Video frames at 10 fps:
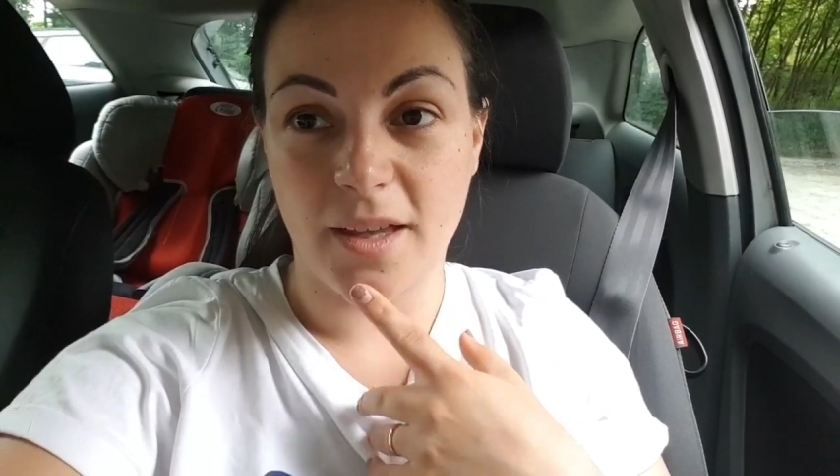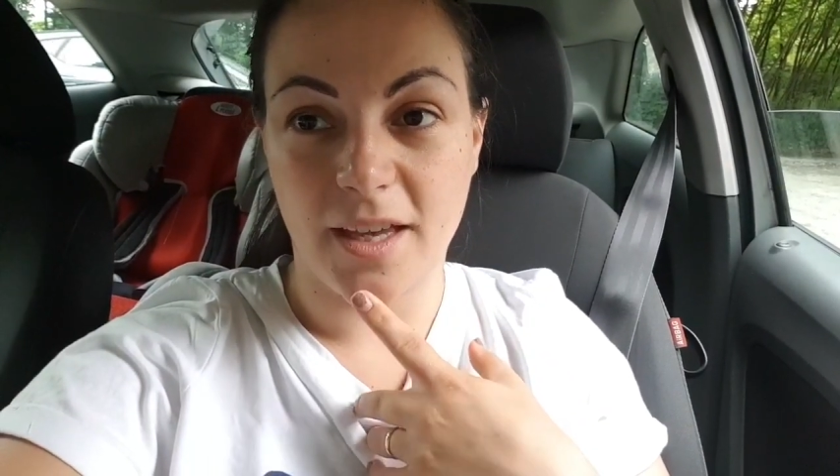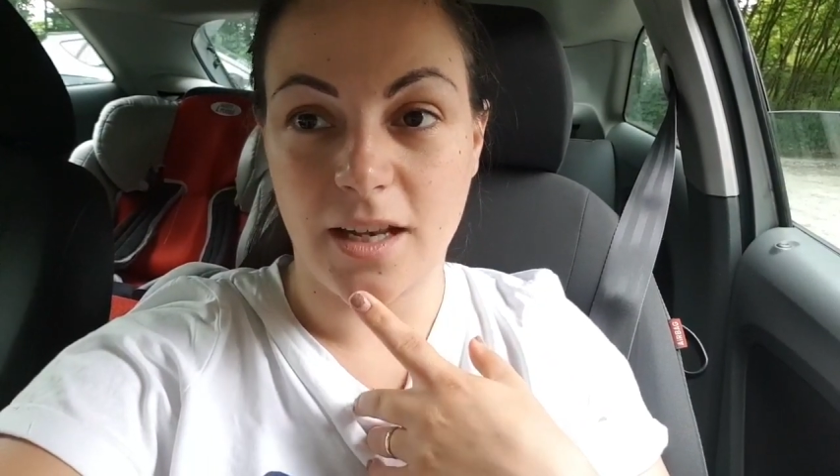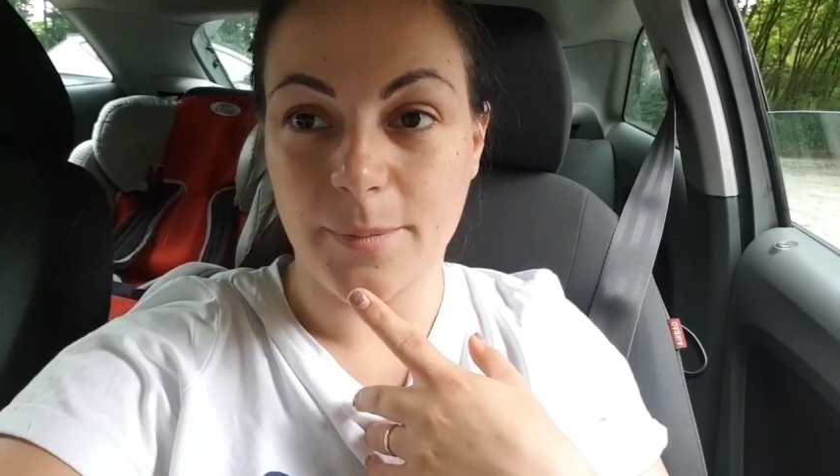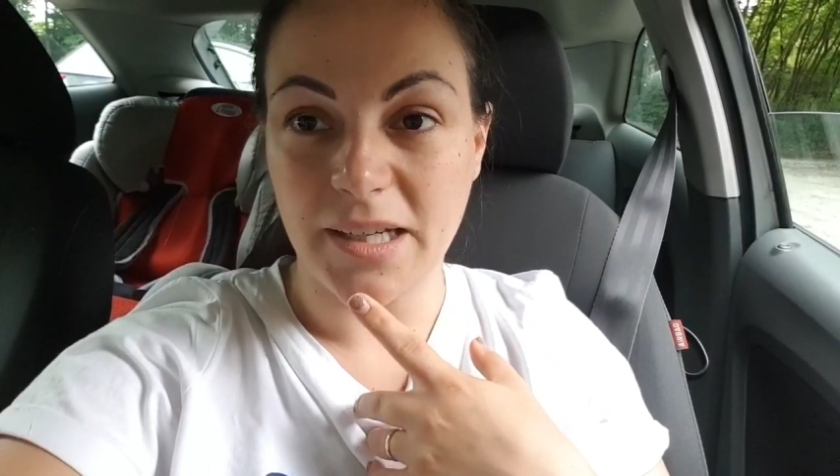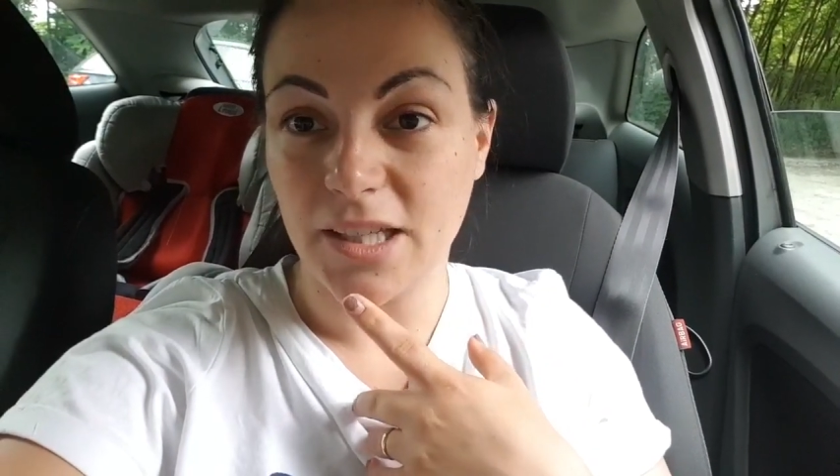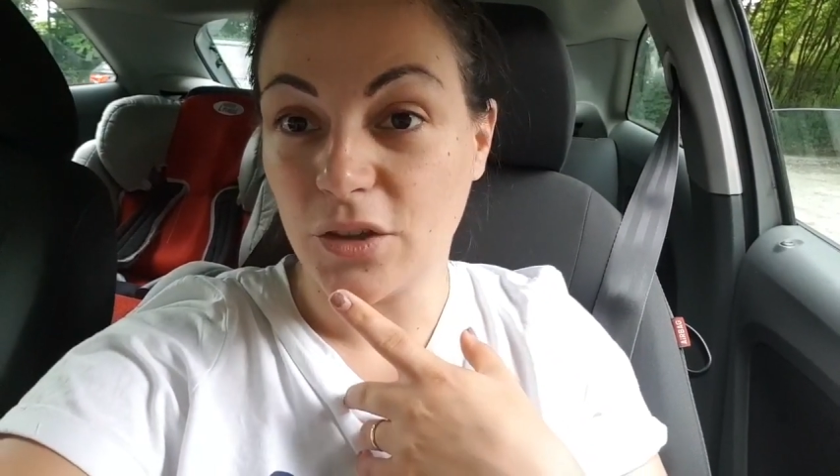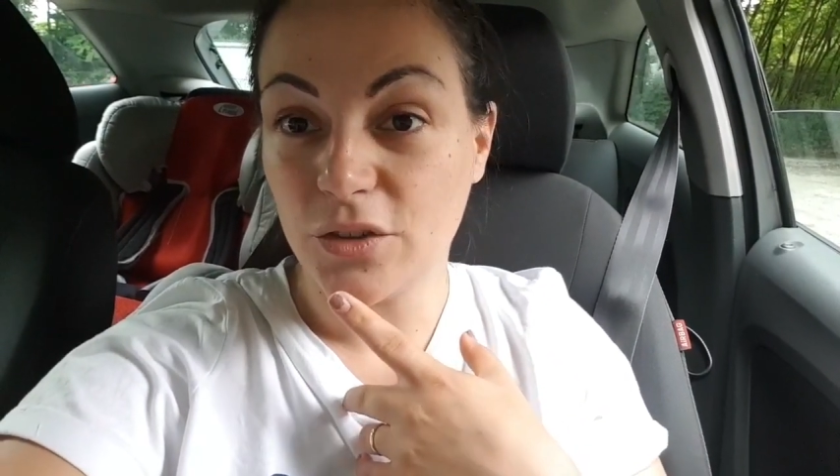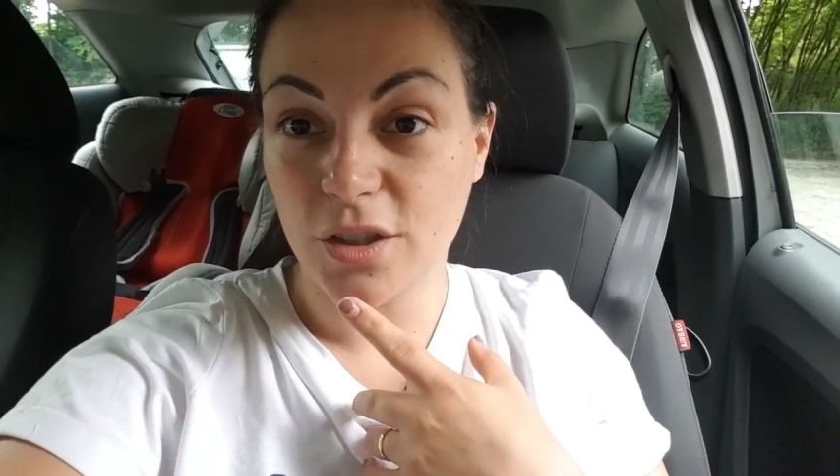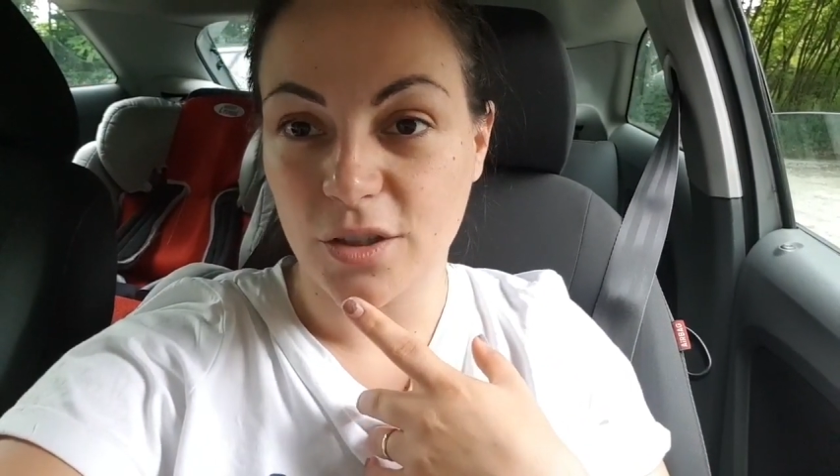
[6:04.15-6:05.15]
e le macchine
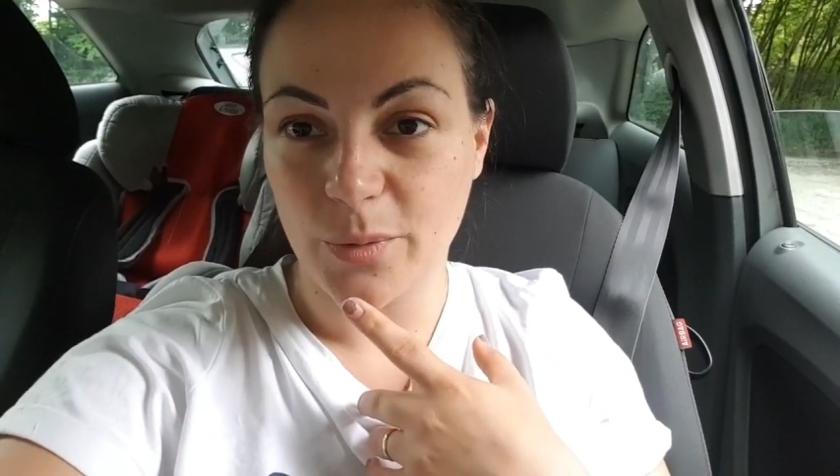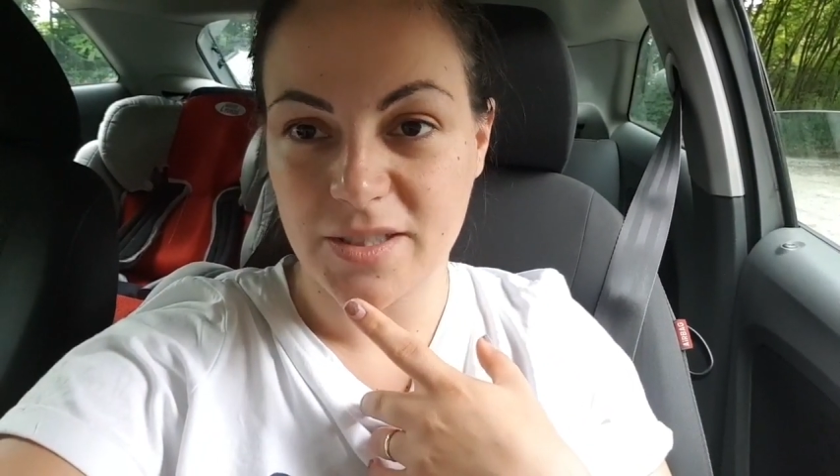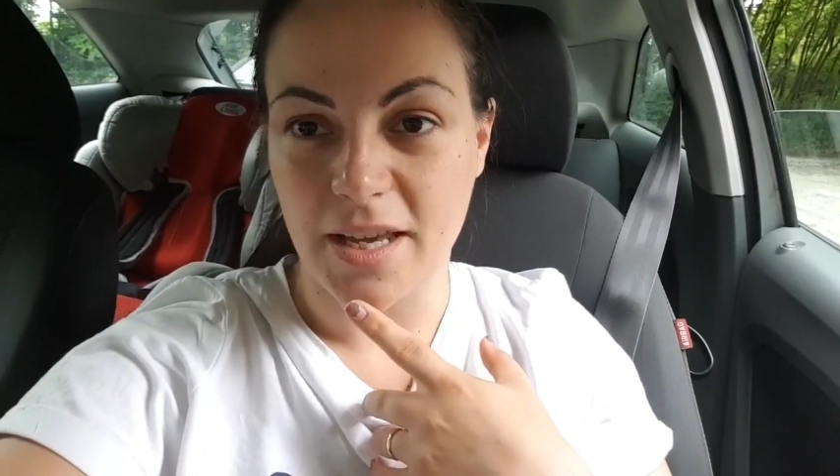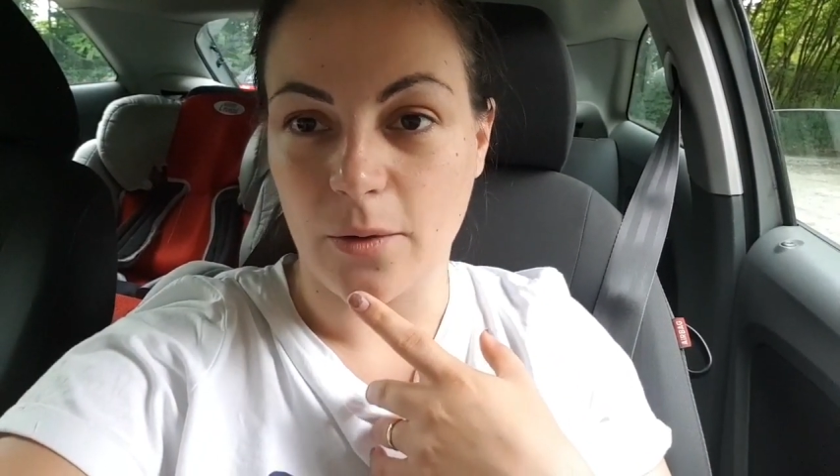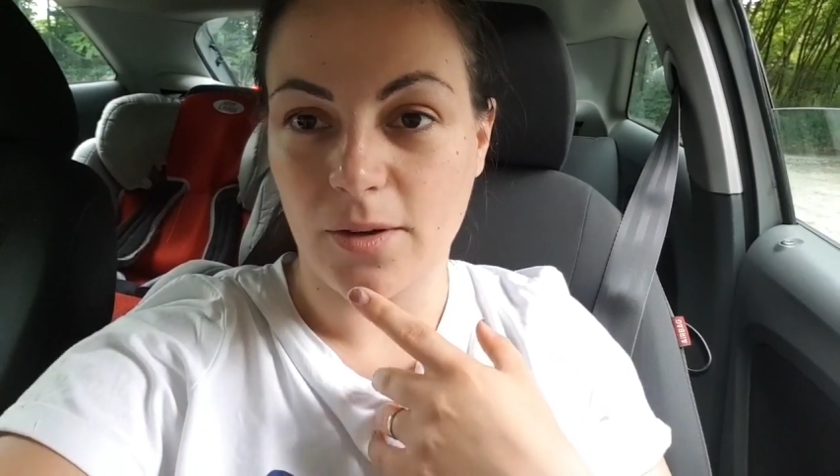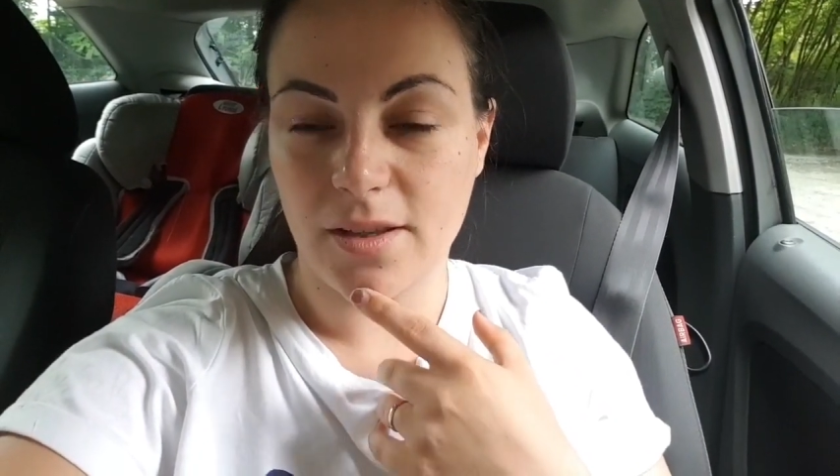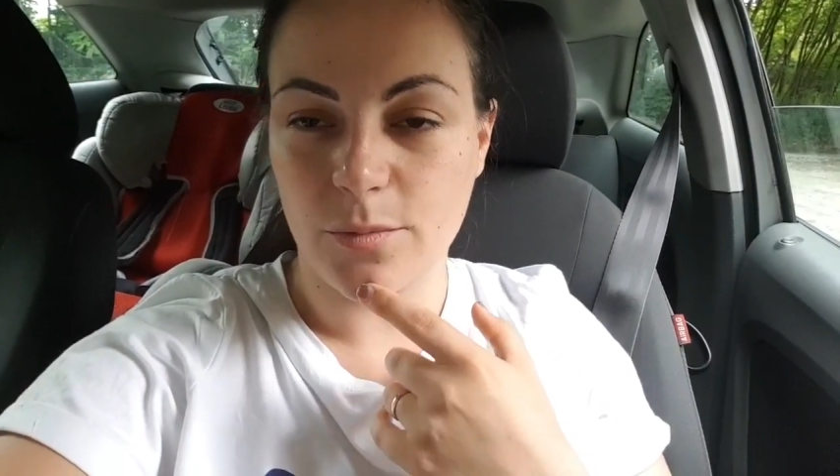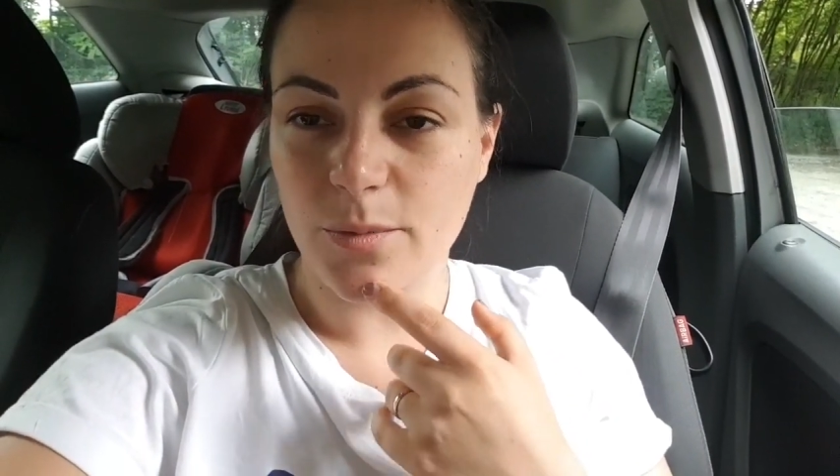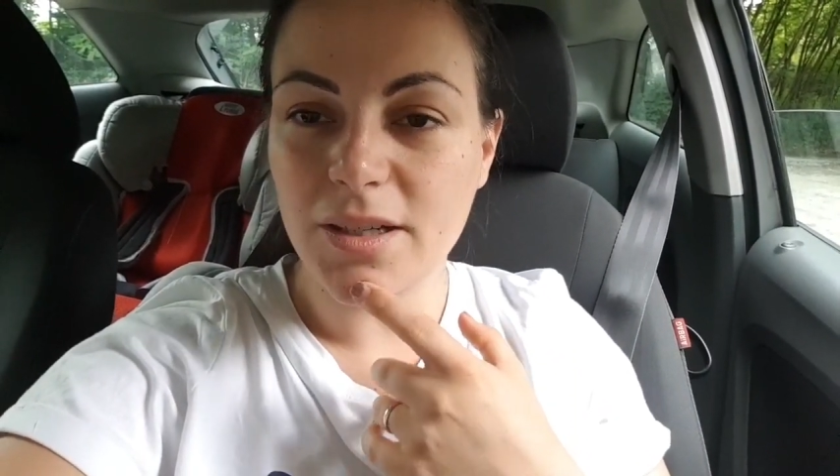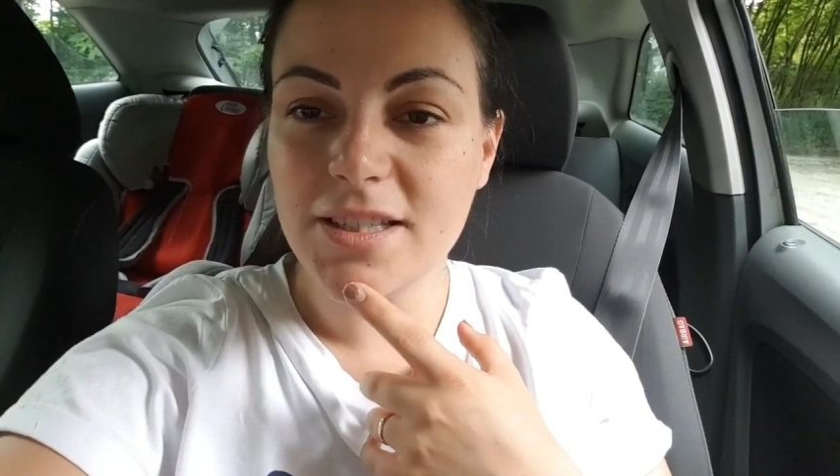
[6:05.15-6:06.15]
continuano a passare a
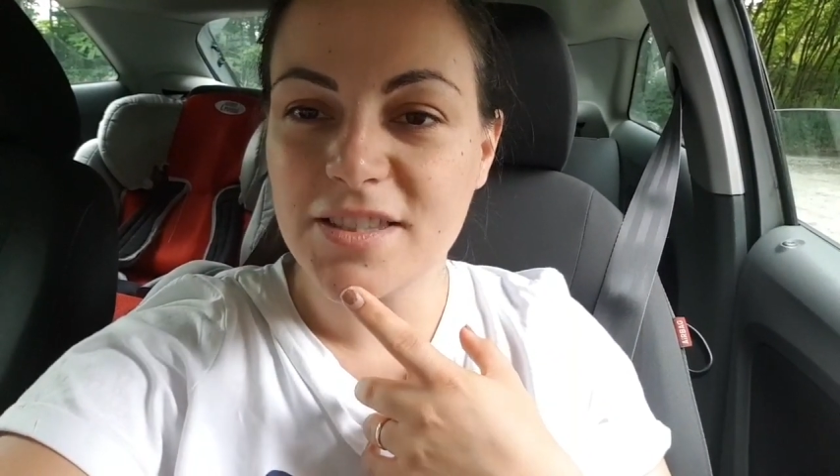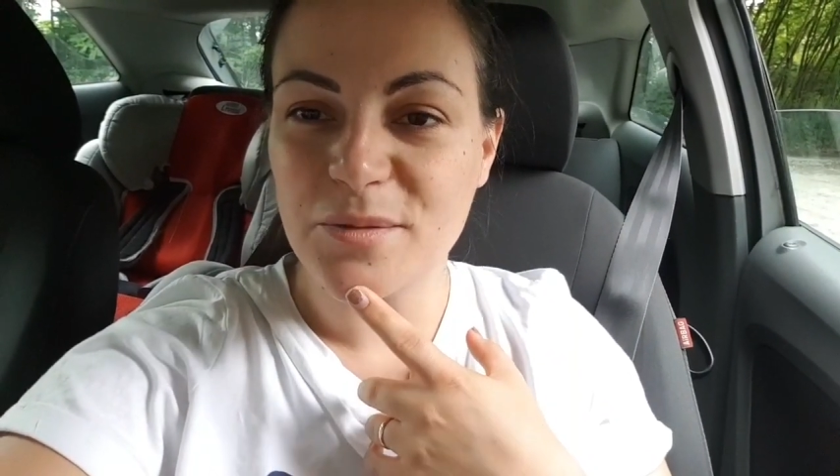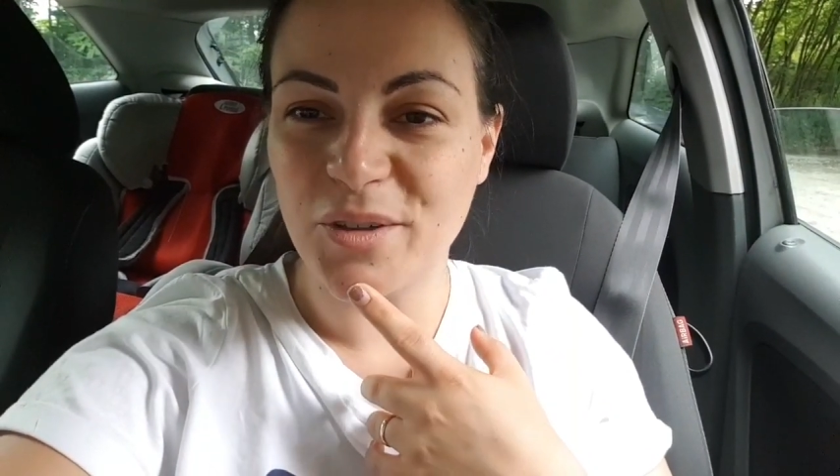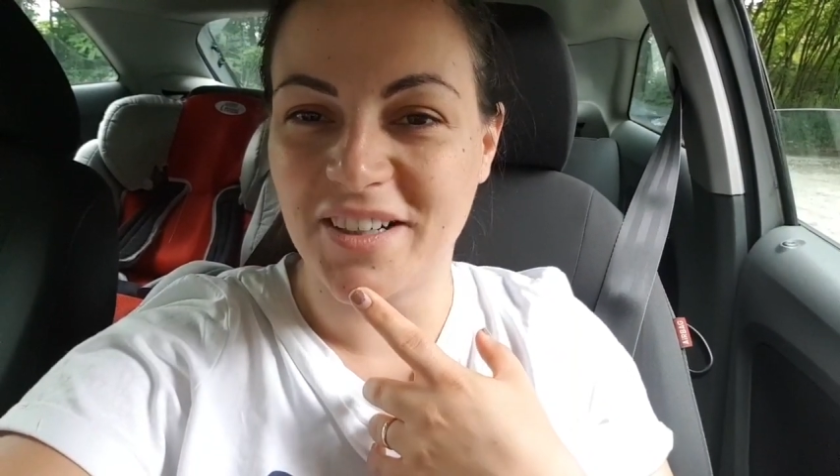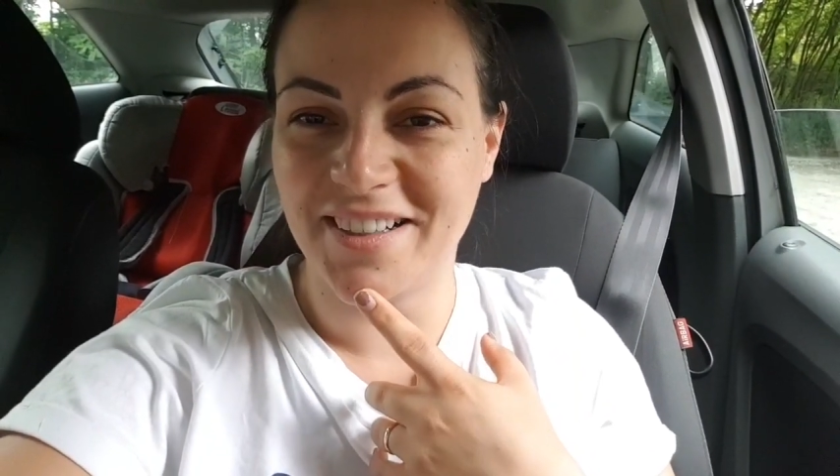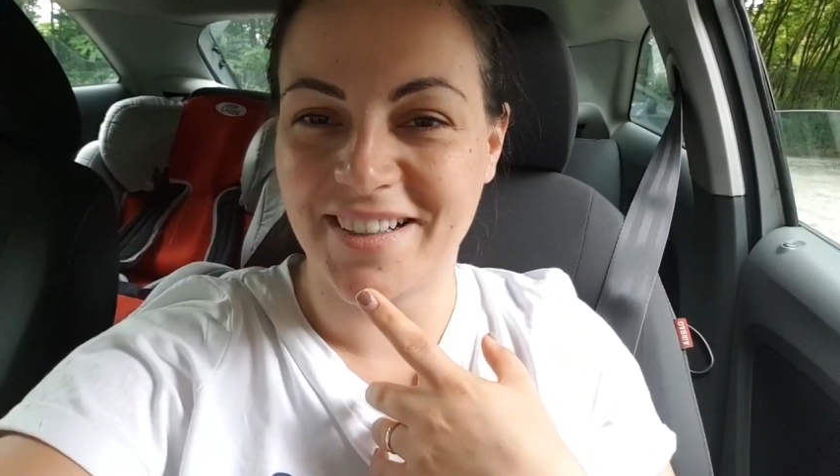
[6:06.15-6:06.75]
guardarmi malissimo,